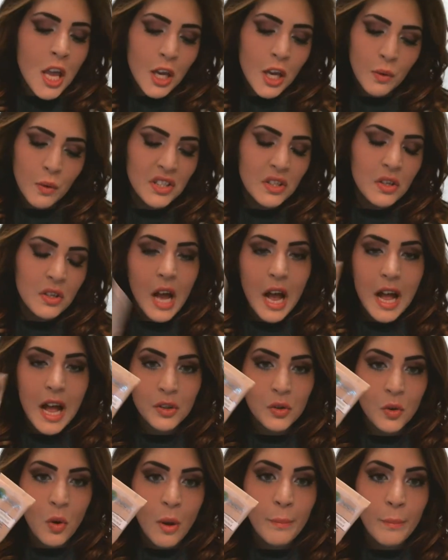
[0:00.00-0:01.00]
In questo
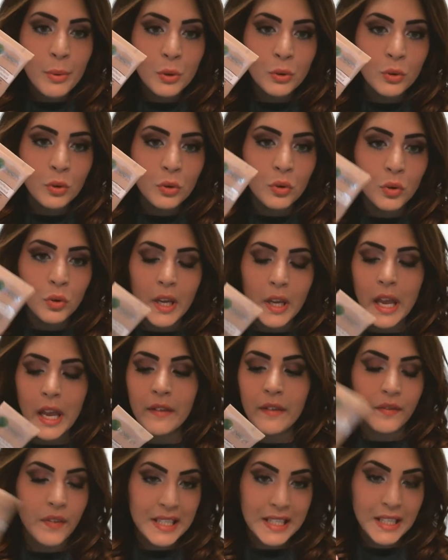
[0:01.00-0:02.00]
caso è un prodotto
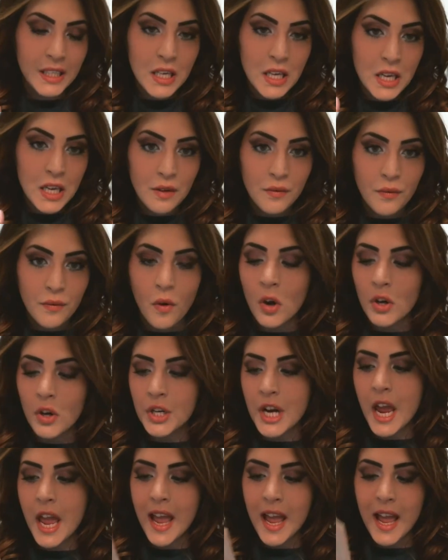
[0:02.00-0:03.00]
che fa schifo,
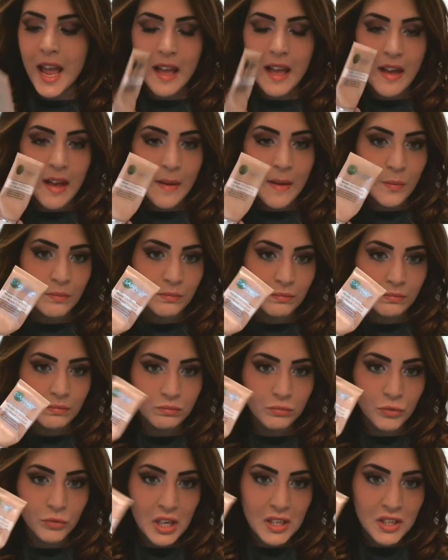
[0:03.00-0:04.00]
cioè è
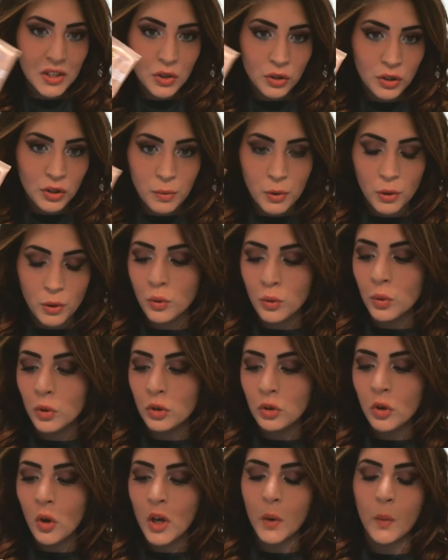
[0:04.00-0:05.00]
un cesso di
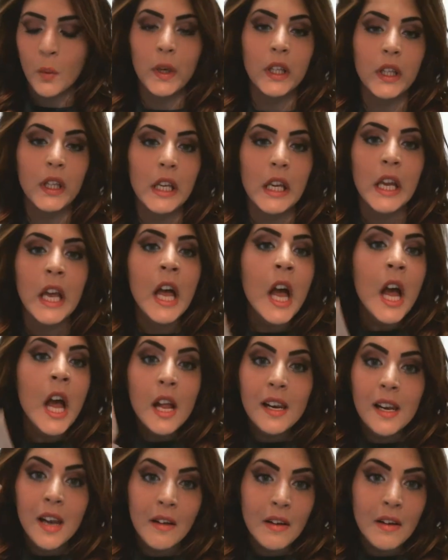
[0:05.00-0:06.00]
prodotto e quindi
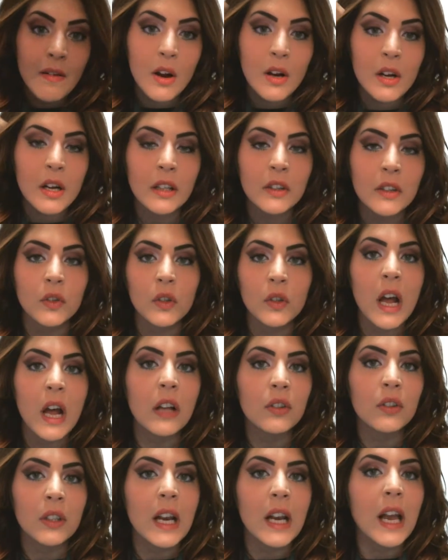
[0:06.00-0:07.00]
l'avevo
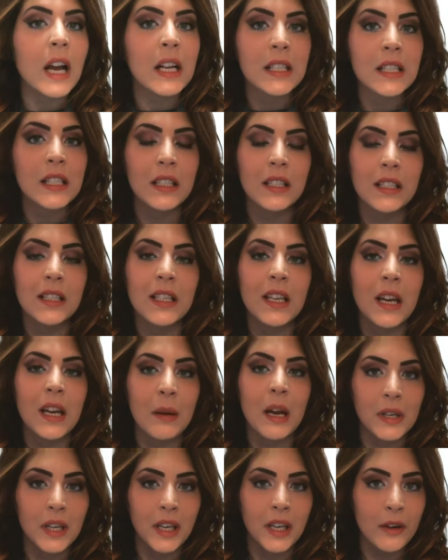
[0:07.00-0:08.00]
accantonato nella
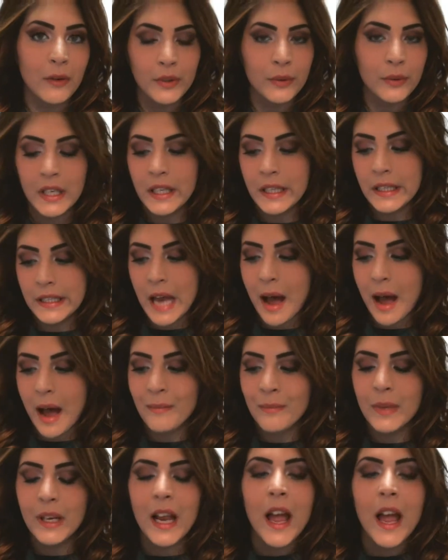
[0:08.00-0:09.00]
cassettiera perché è
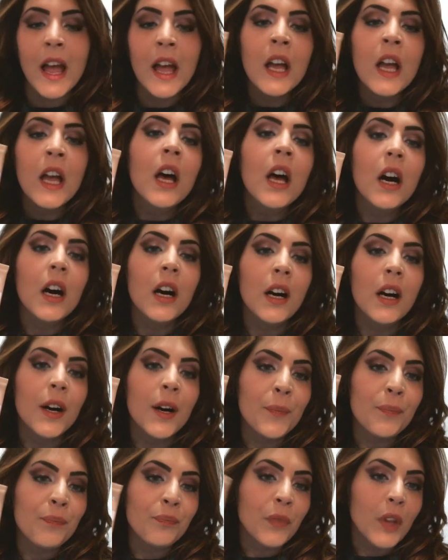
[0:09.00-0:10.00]
inutilizzabile.
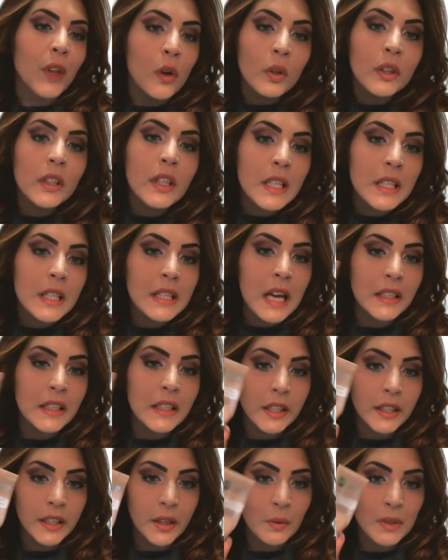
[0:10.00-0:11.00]
Um, l'ho
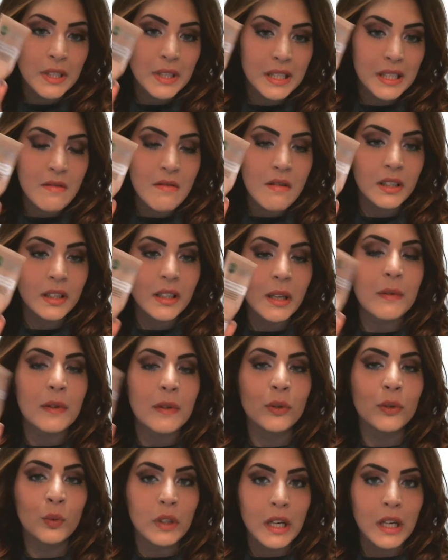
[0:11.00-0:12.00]
utilizzata anche questa volta
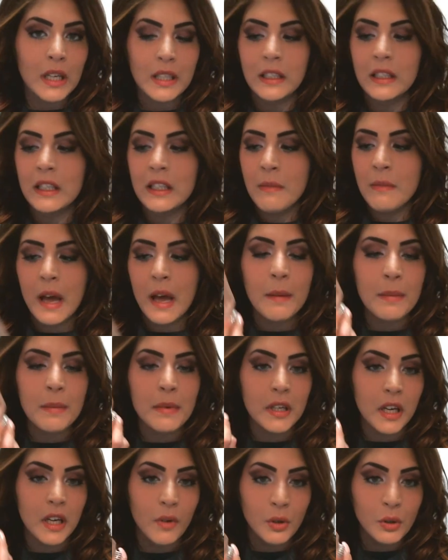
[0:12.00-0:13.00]
per tutta la settimana
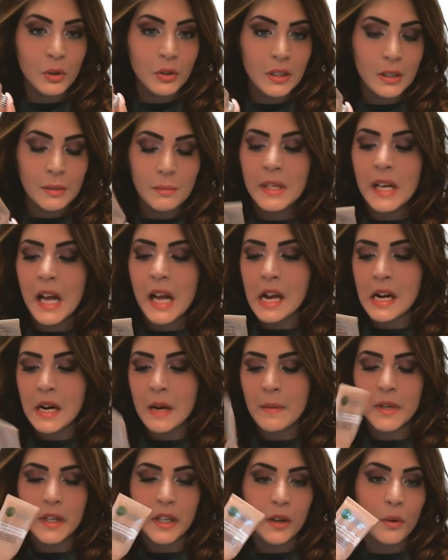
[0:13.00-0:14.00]
perché voglio
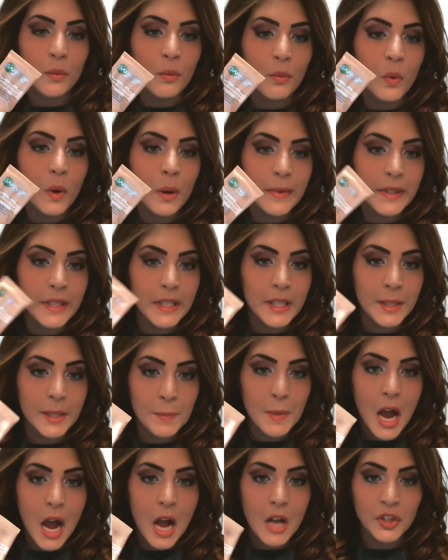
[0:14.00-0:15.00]
terminarla, perché comunque mi
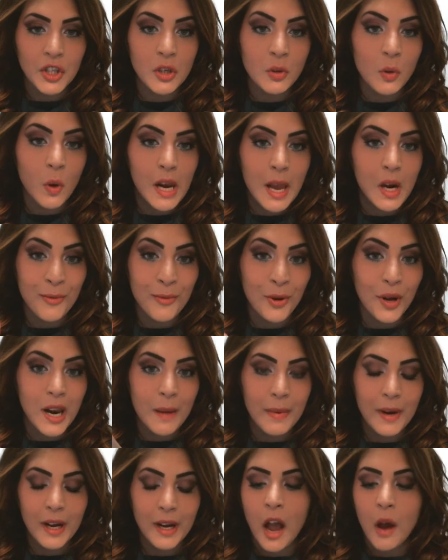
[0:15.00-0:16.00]
dispiace. Io all'epoca
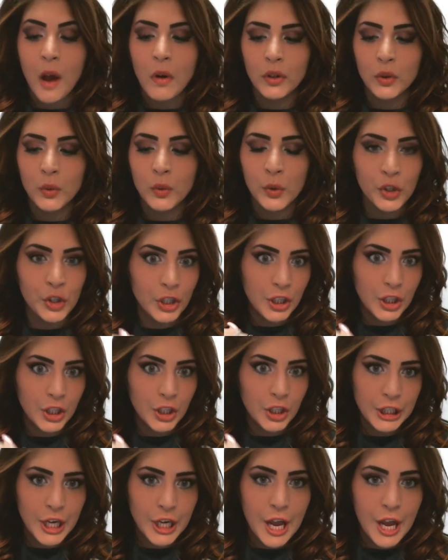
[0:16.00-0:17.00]
la pagai quando uscì
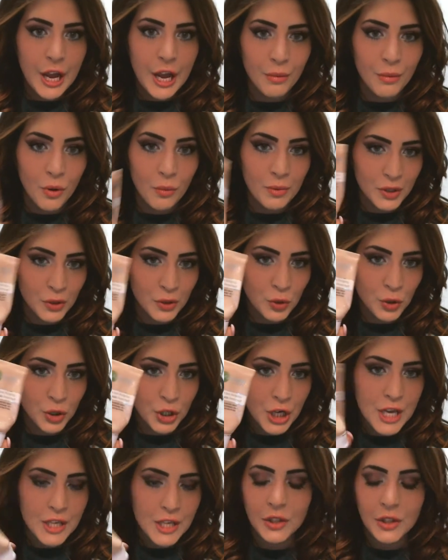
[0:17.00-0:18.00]
10 euro per sto
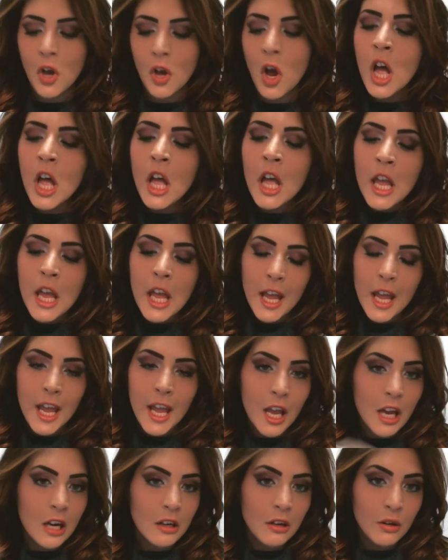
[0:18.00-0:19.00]
cesso
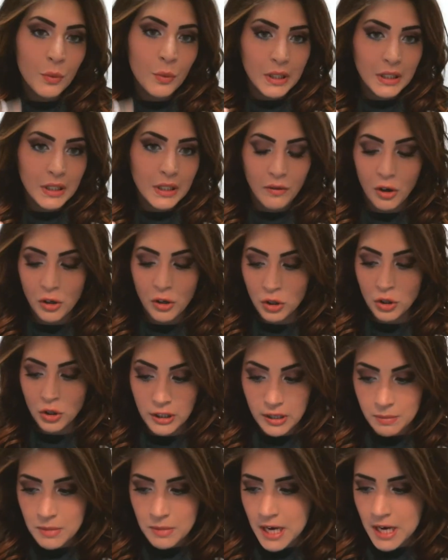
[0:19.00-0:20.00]
e uh, quindi voglio
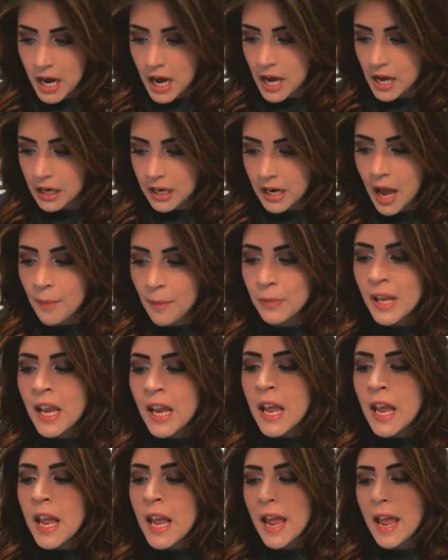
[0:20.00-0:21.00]
terminarla.
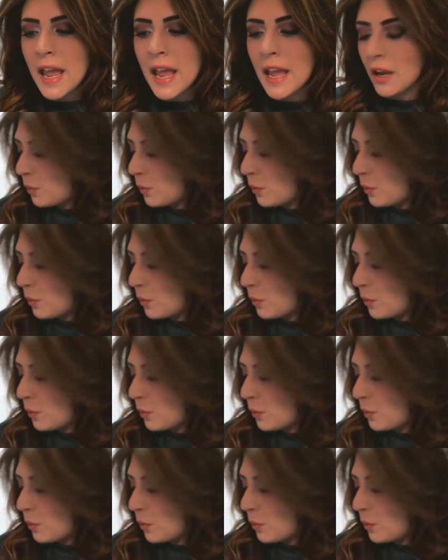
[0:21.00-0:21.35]
E